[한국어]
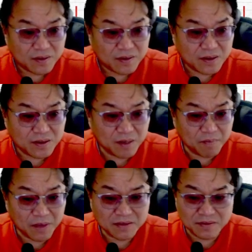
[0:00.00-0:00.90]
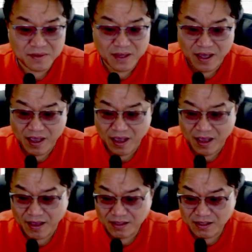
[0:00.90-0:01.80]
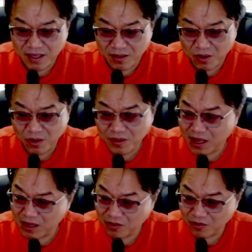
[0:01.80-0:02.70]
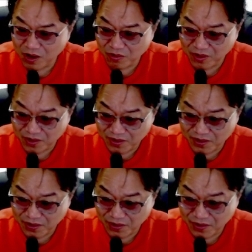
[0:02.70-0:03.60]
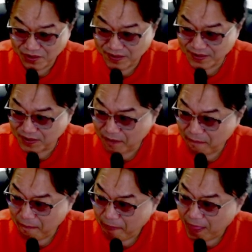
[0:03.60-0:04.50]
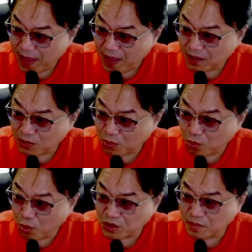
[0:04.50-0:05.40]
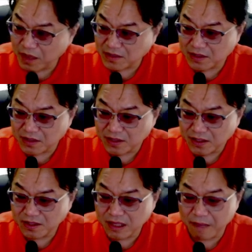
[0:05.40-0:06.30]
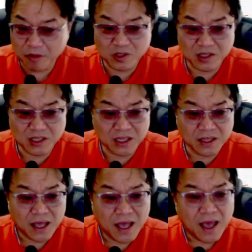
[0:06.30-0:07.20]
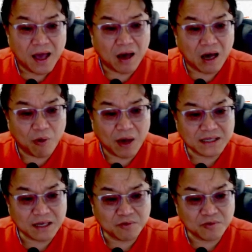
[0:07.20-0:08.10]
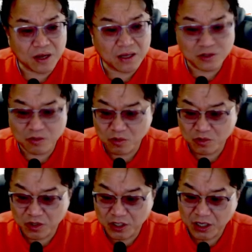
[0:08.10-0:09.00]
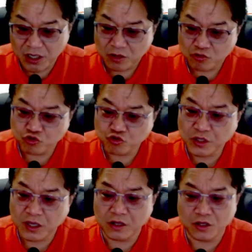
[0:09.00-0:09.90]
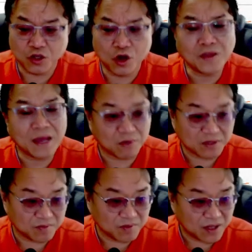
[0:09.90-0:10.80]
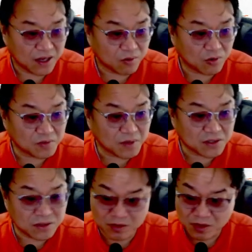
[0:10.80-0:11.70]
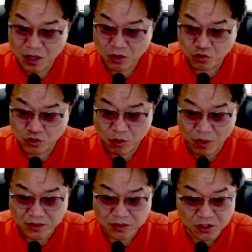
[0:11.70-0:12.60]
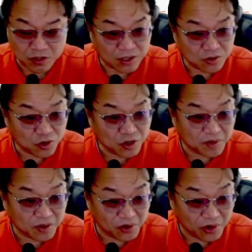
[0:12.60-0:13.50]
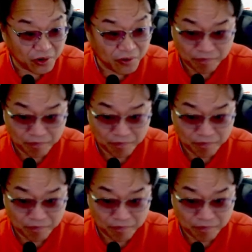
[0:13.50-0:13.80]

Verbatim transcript: 크게 빠졌는데 이제 턴 하려고 하고 있거든요. 그죠? 그리고 코스맥스 이런 대표적인 화장품 관련 종목들이 추세를 턴하고 있습니다. 코스맥스는 추세 완전 전환 초입이고요.